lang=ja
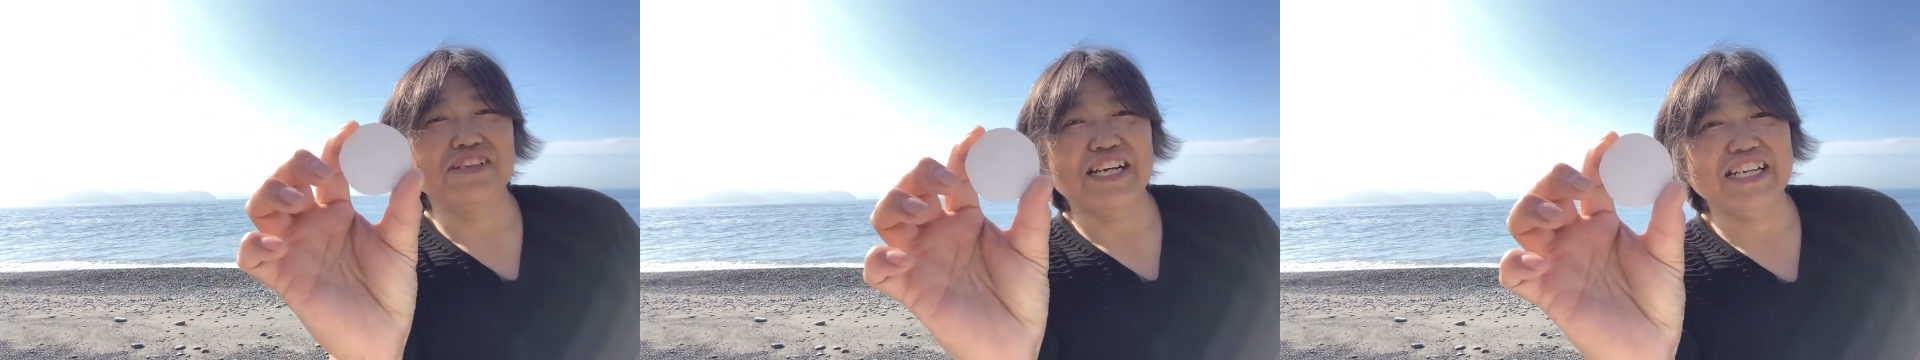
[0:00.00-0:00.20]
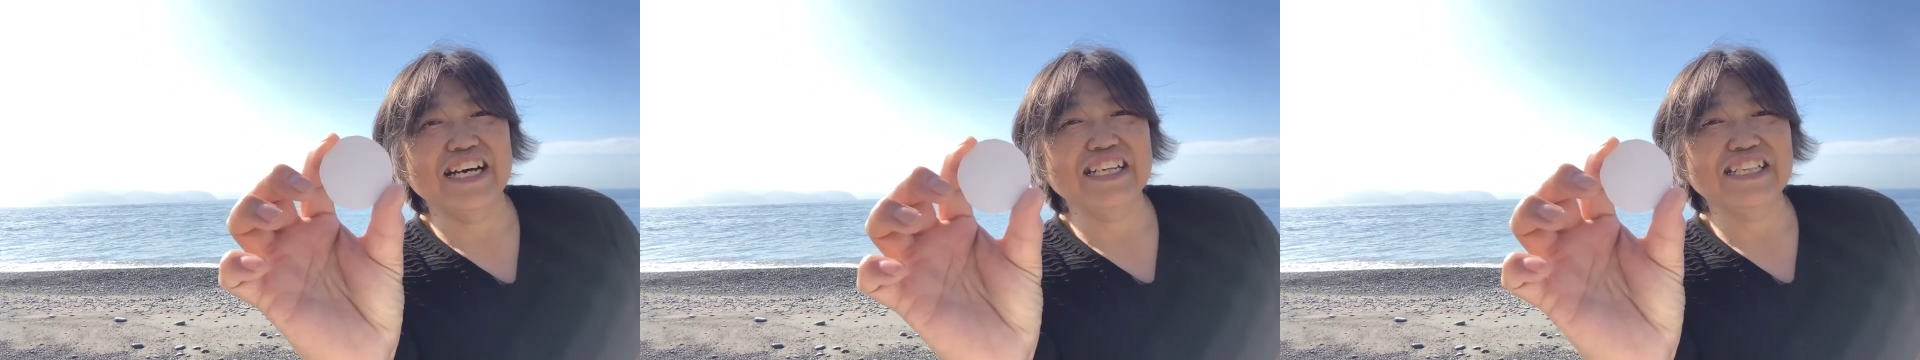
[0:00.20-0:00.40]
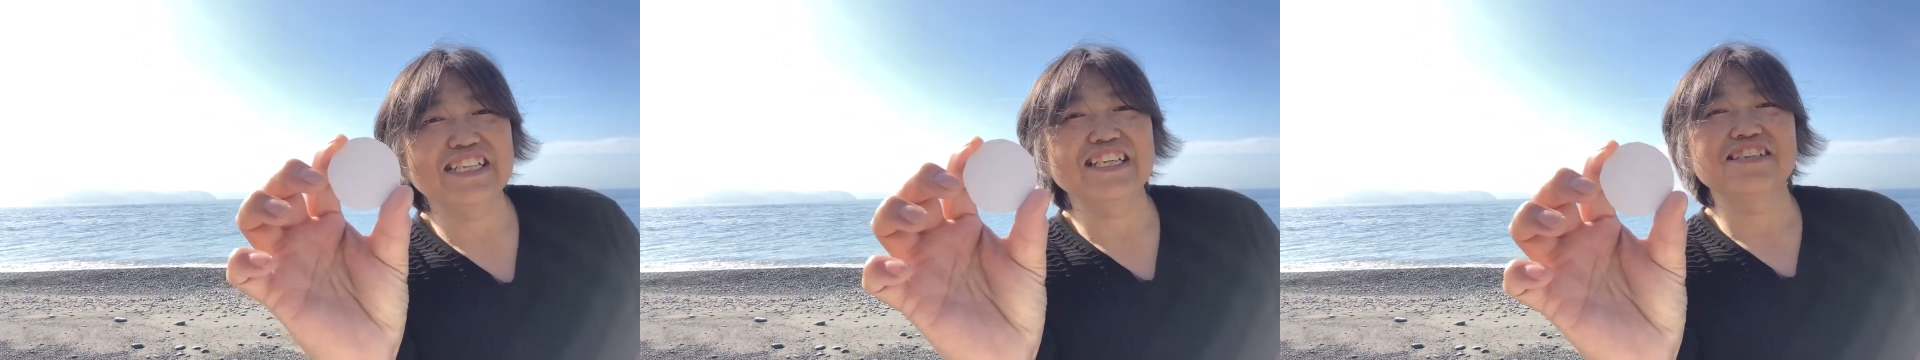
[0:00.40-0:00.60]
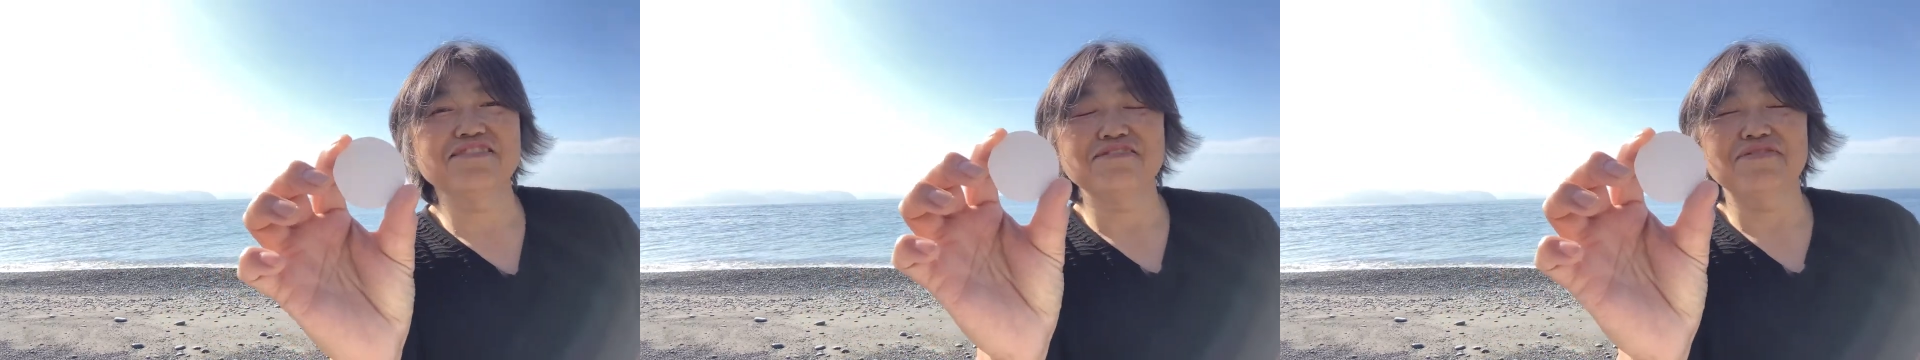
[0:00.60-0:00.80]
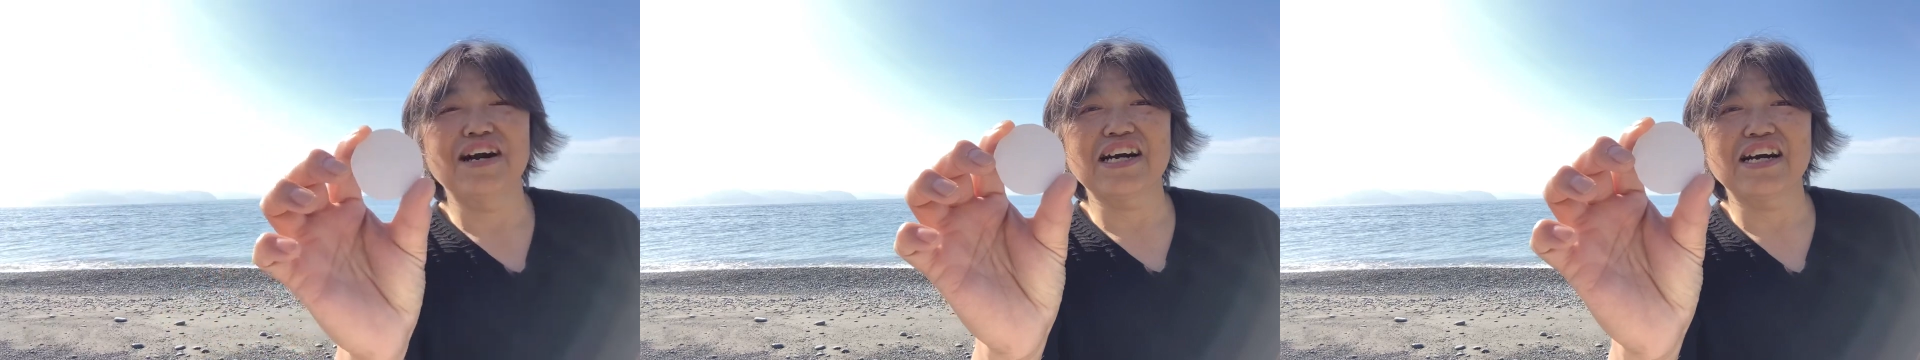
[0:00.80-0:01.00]
だなっていう
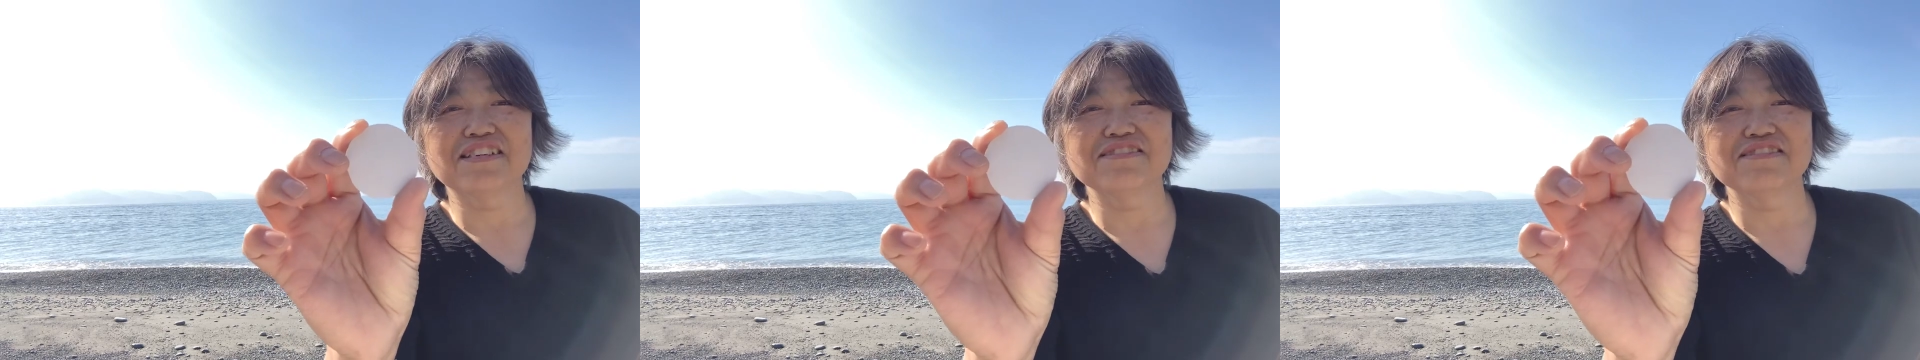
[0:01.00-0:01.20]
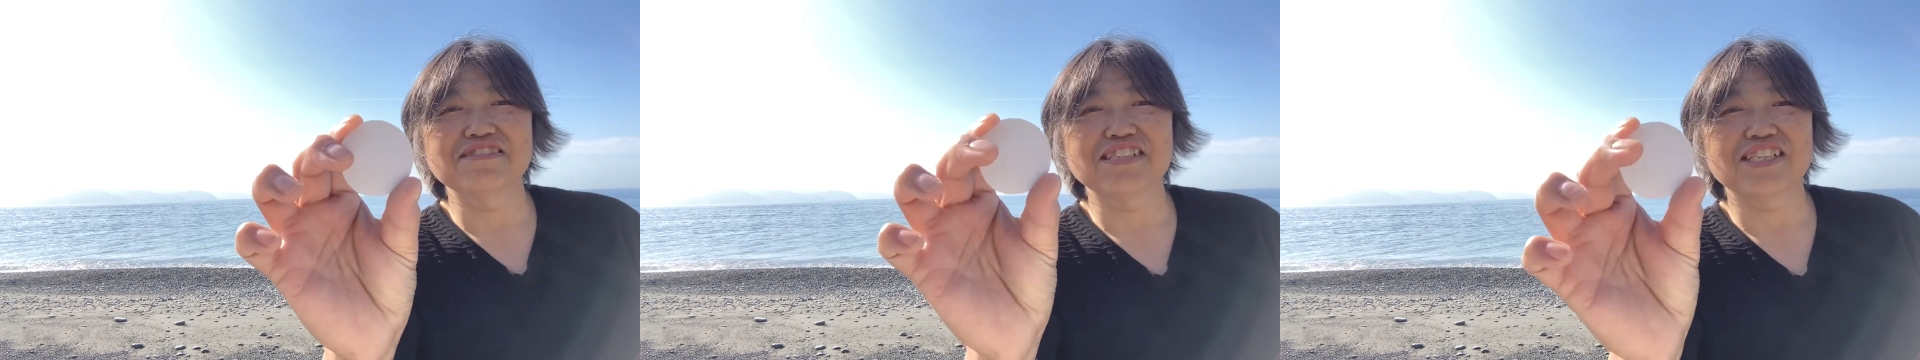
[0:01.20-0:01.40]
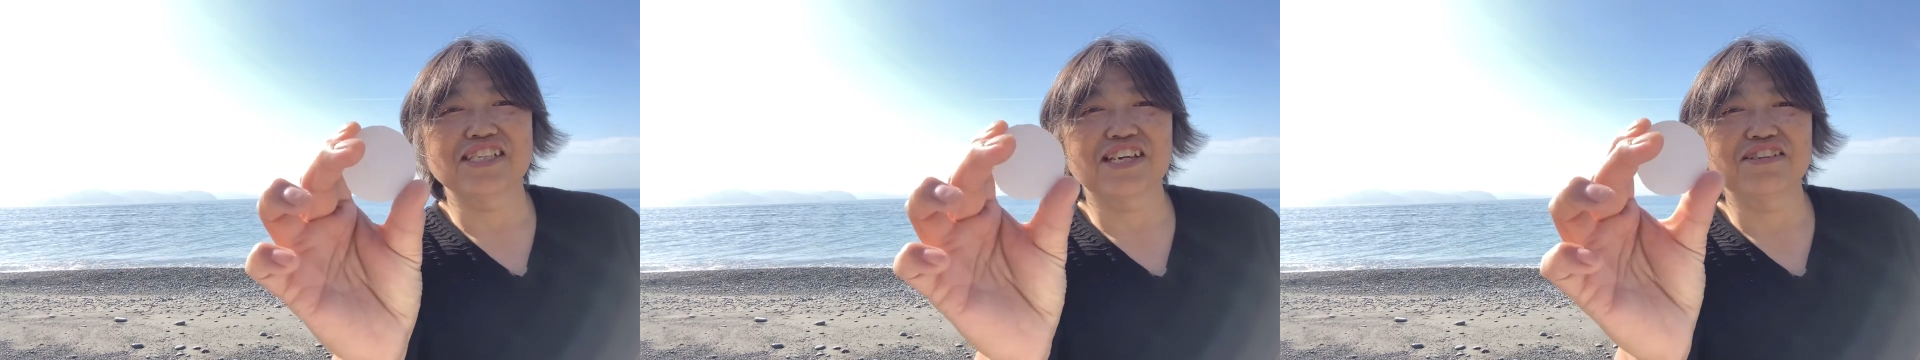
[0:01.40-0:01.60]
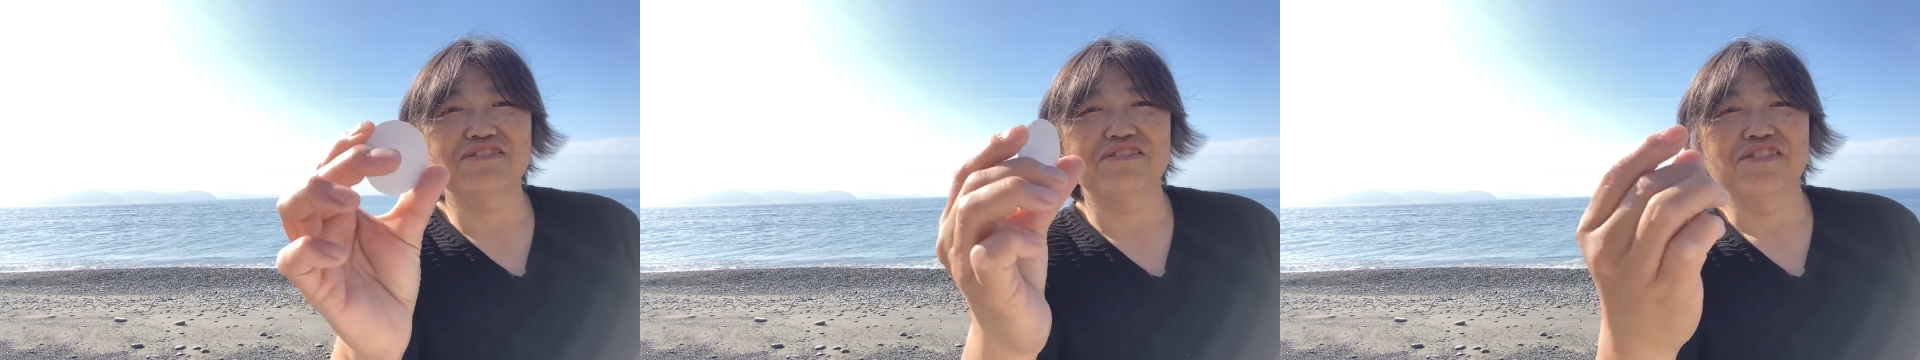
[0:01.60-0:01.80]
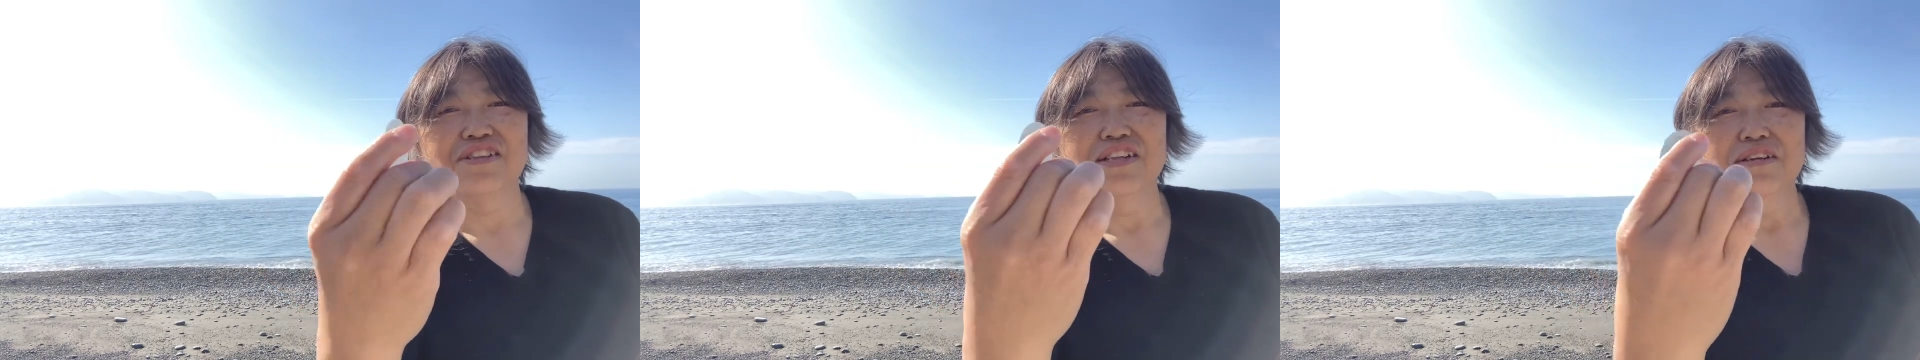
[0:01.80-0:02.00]
のわかるんですけ
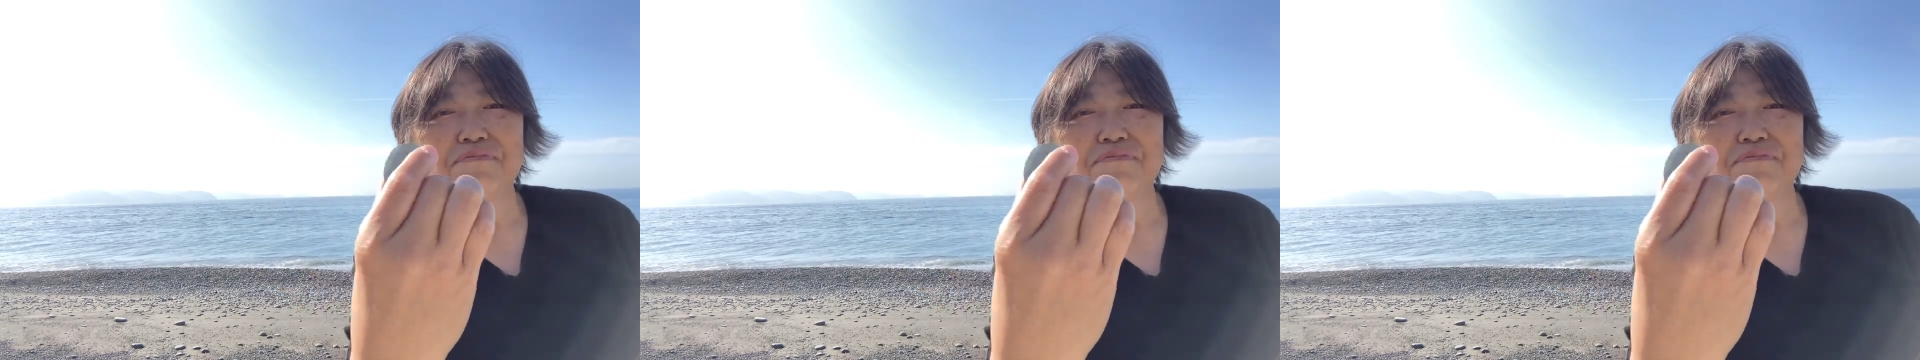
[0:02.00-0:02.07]
ど、